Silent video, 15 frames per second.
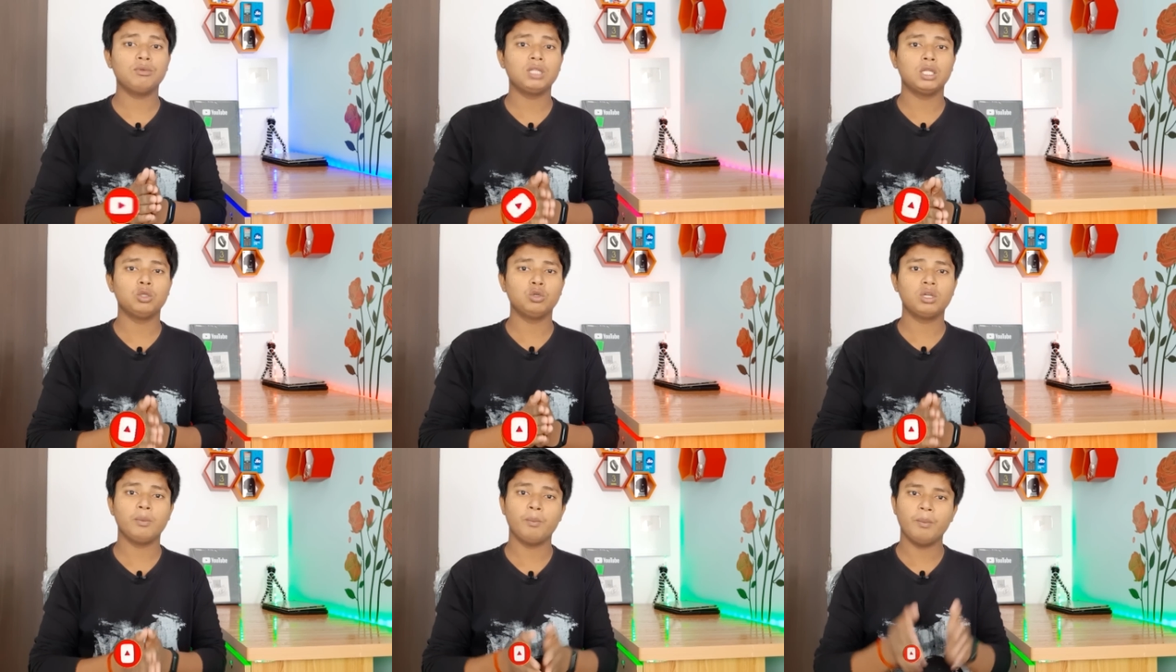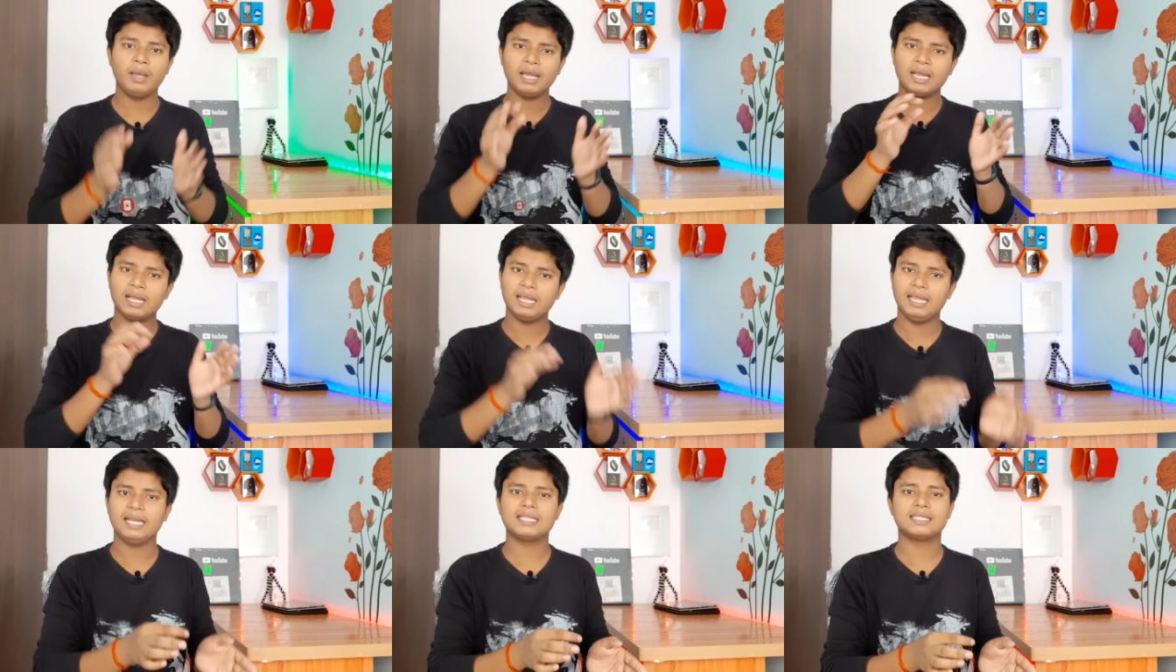आपको बता दूँ कि मैं
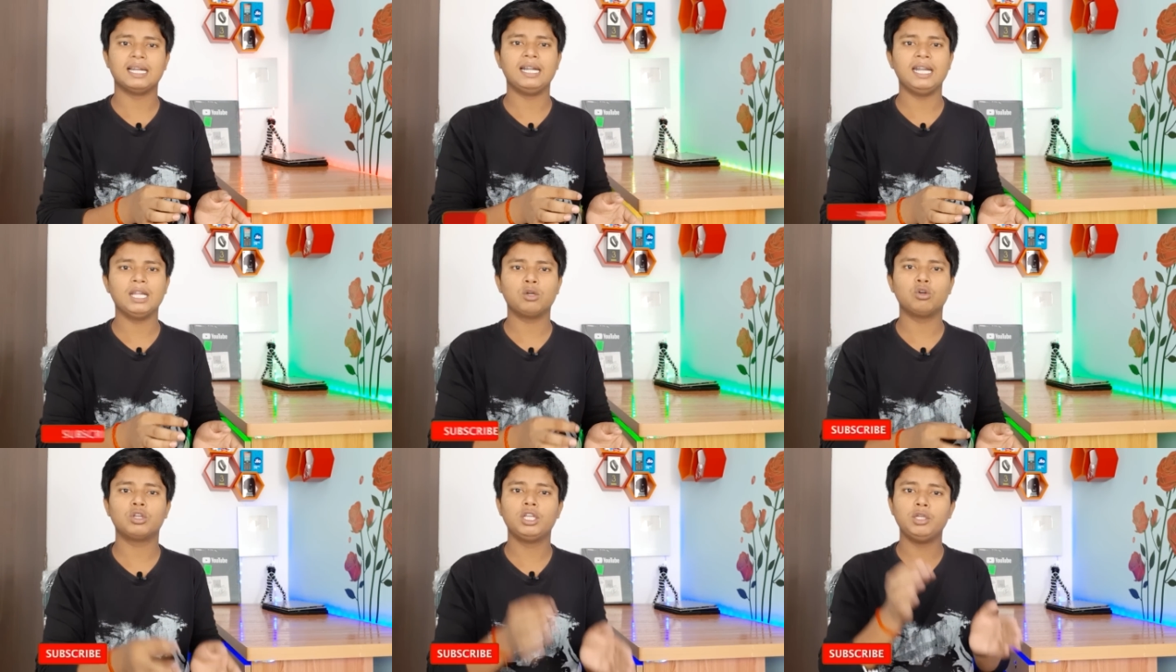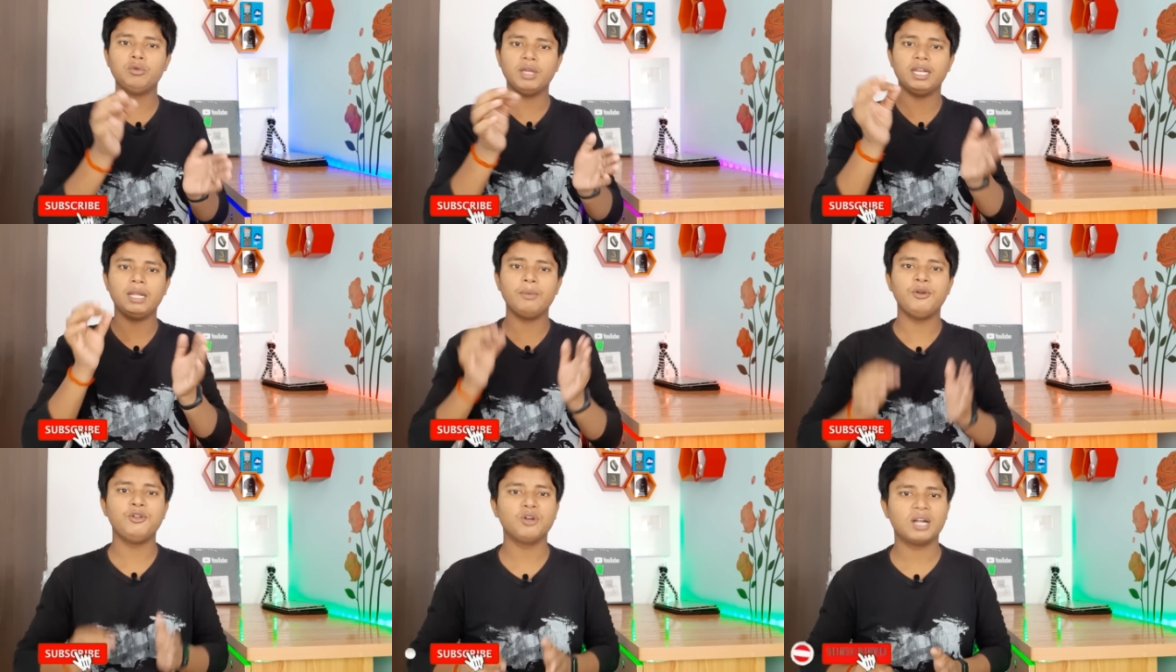एक संडे को क्यू
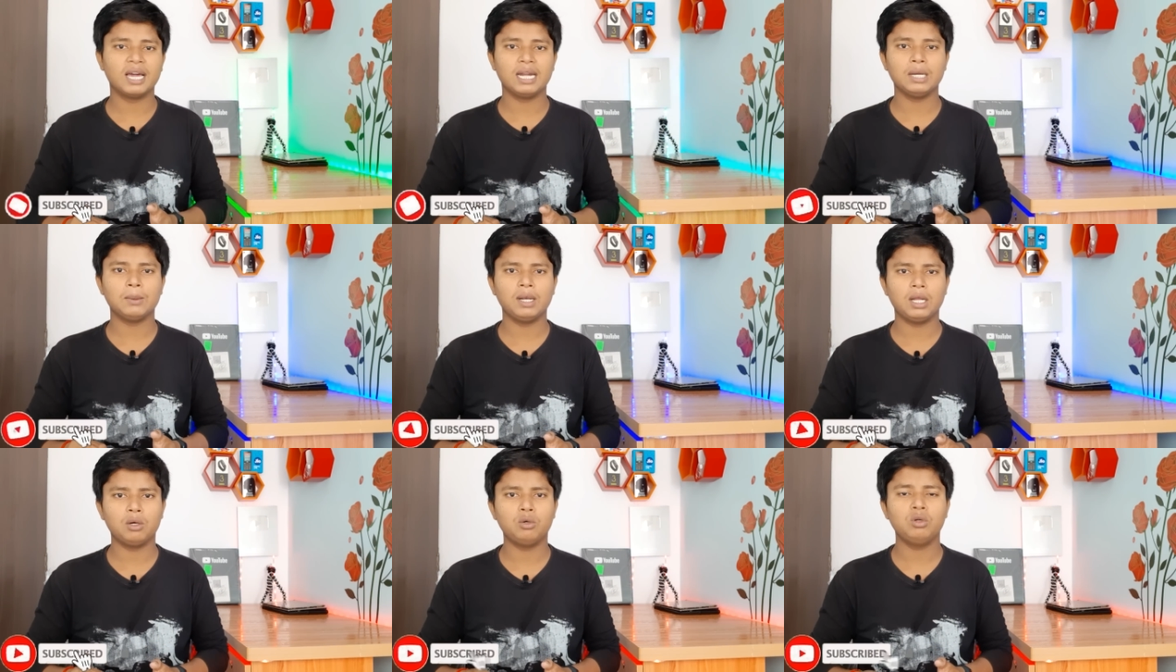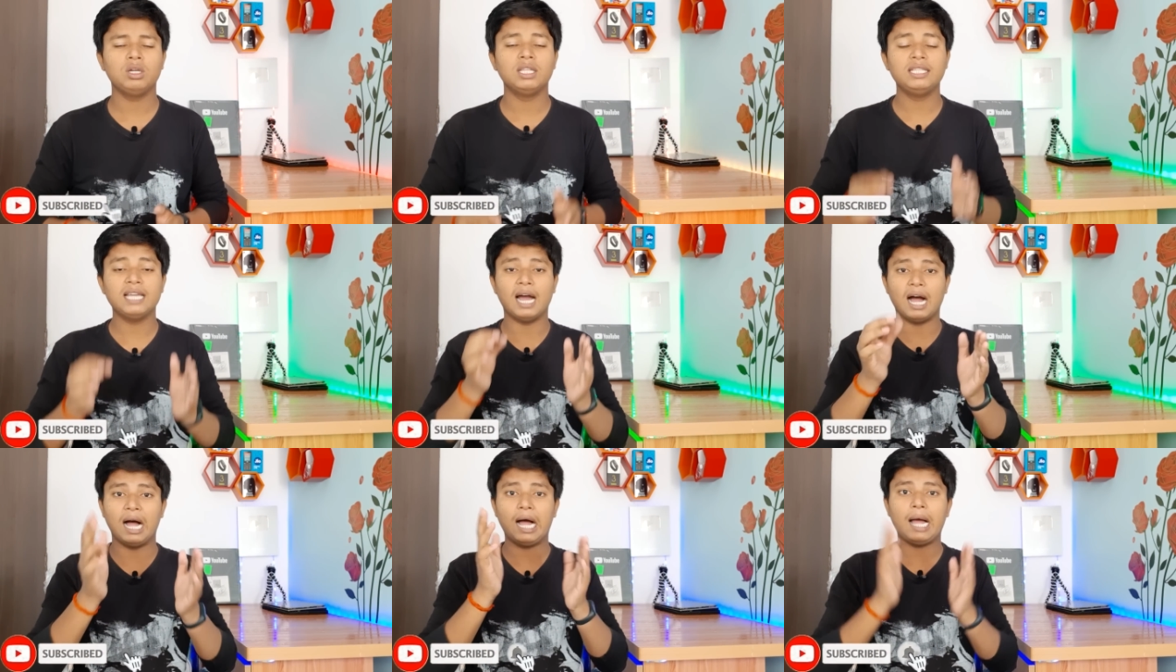एन ए वीडियो करने वाला हूँ
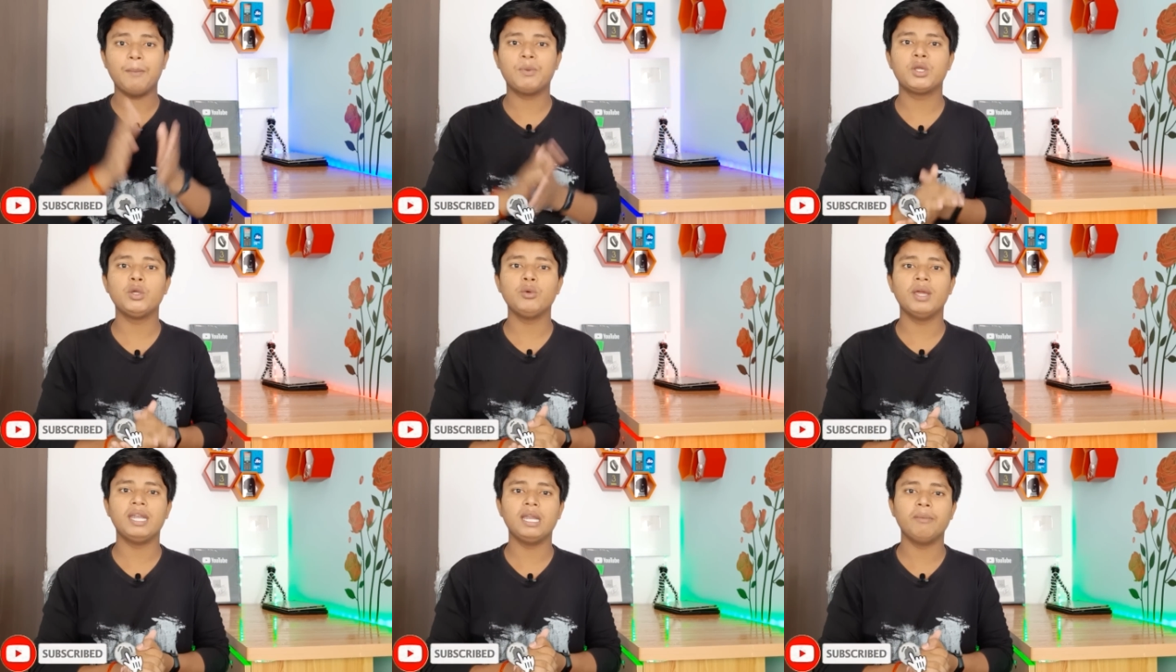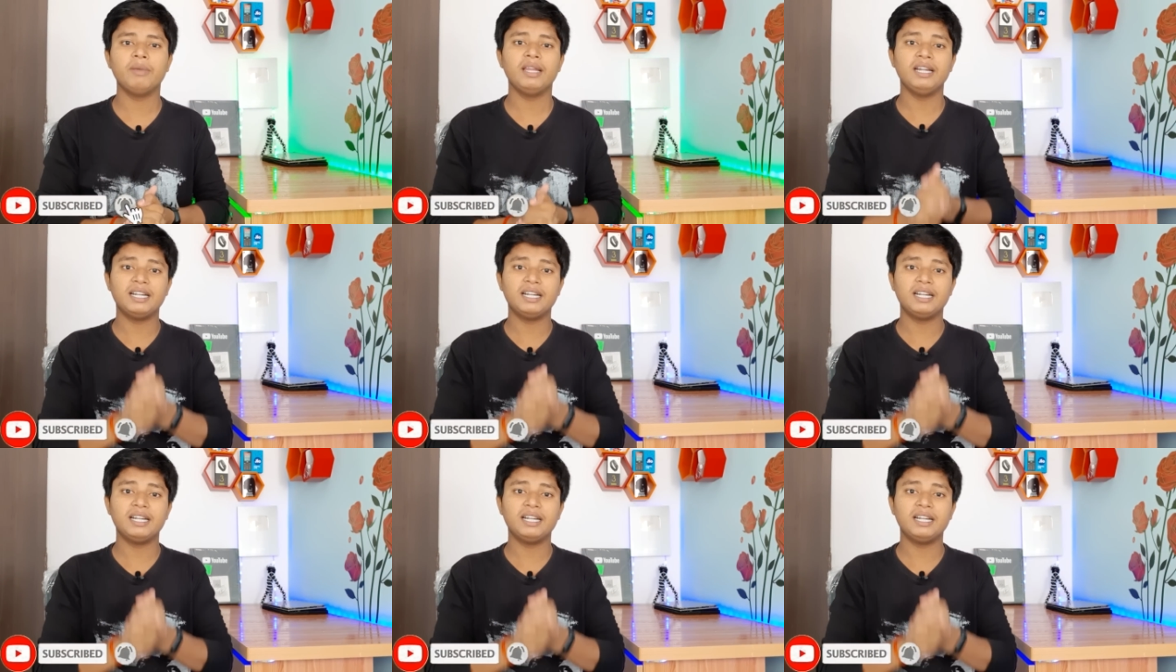यदि आप क्यू एन ए में